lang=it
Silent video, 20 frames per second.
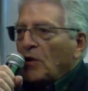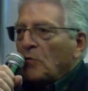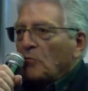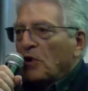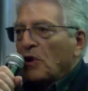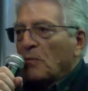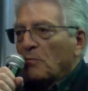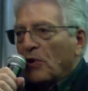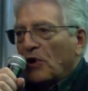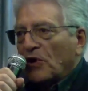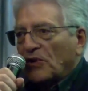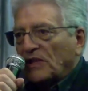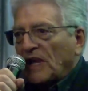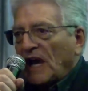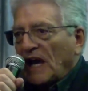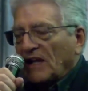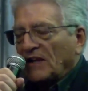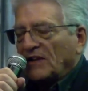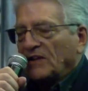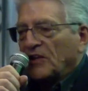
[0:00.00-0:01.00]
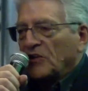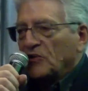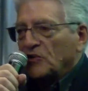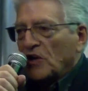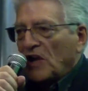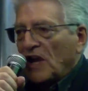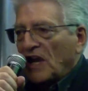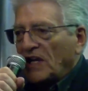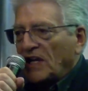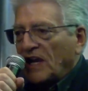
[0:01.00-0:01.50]
più importanti
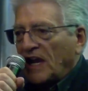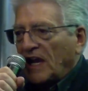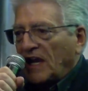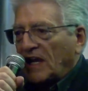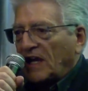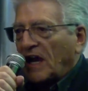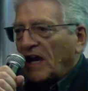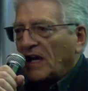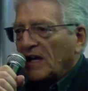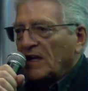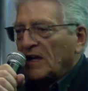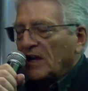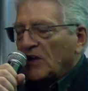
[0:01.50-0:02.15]
cineteca,